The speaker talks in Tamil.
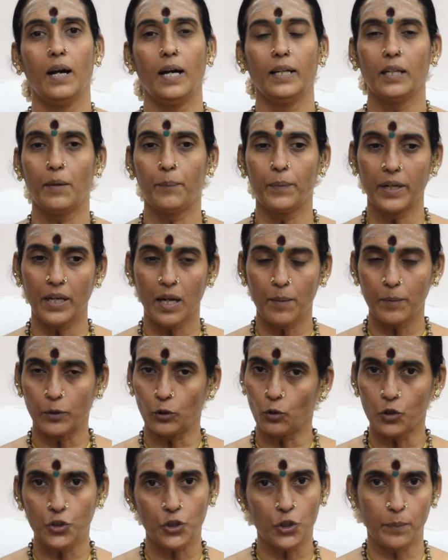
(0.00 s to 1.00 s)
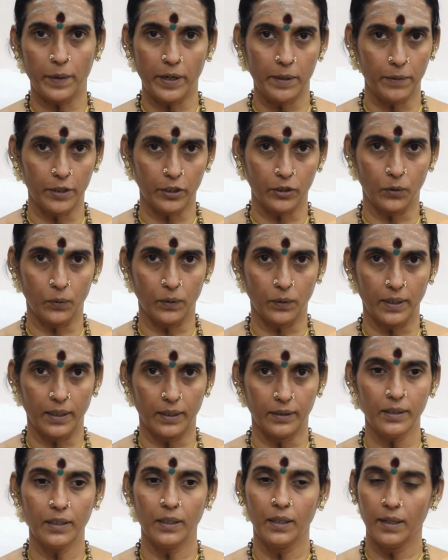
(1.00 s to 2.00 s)
அதை அப்படியே நம்ம தொடச்சிட்டு
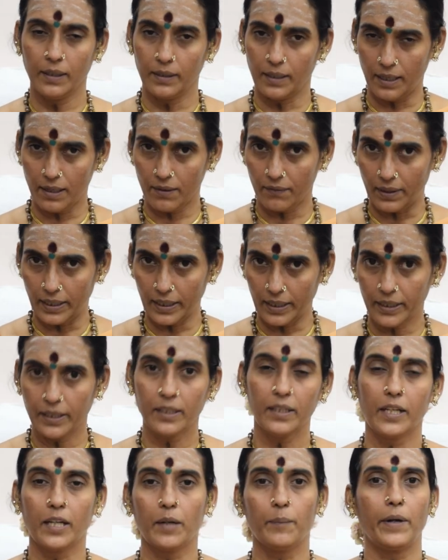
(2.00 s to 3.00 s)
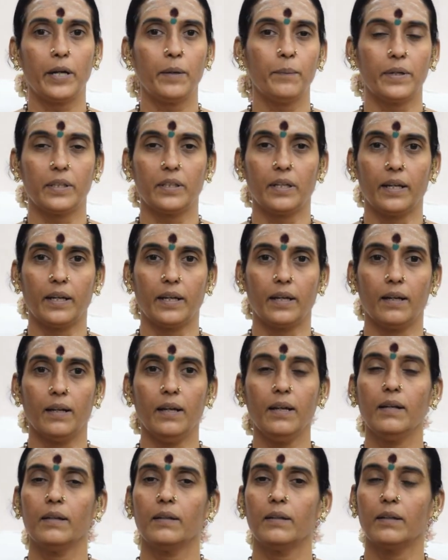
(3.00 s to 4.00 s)
பயன்படுத்தக்கூடாது நல்லா விளக்கிட்டு நீங்கள் பயன்படுத்துனீங்கன்னா
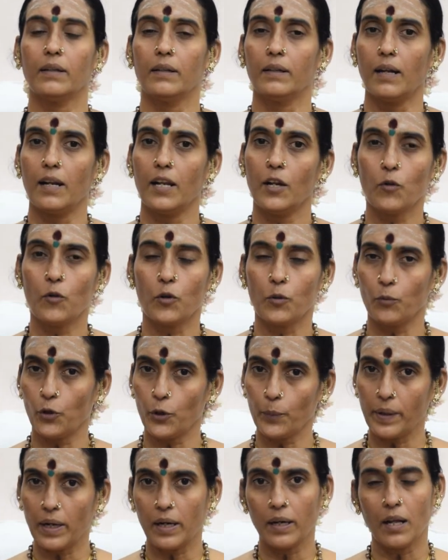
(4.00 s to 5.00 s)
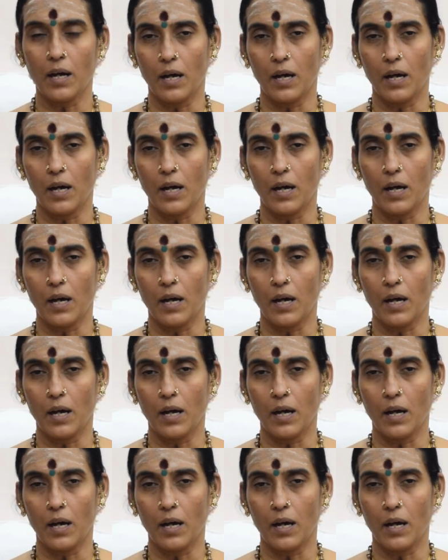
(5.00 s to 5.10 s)
நல்ல ஒரு முழுமையான